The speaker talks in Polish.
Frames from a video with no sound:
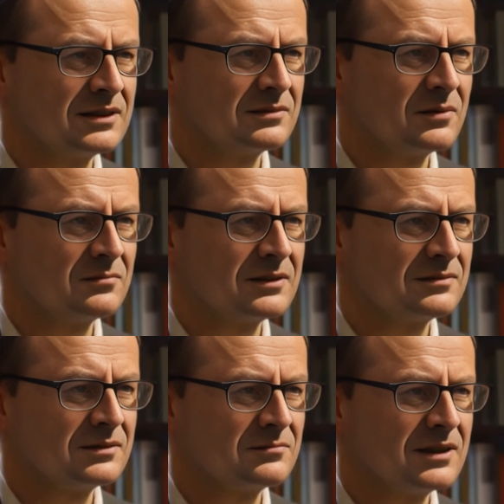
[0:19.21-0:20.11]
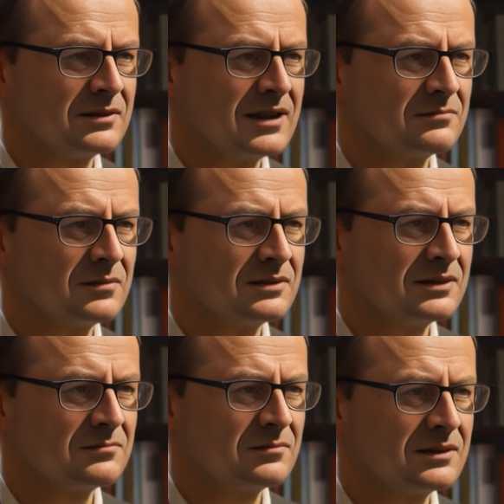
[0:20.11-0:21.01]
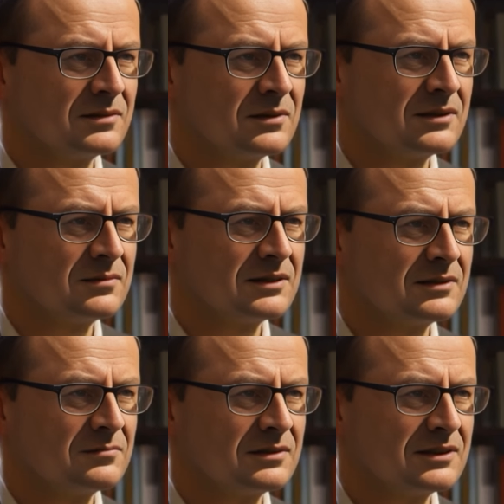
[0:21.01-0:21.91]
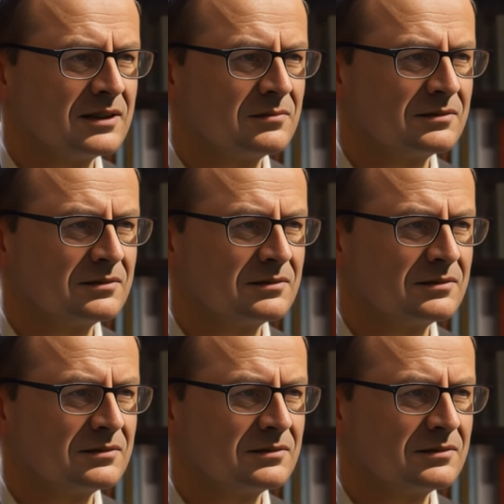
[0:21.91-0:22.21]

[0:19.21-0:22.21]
I to na tym kanale właśnie publikujemy ten materiał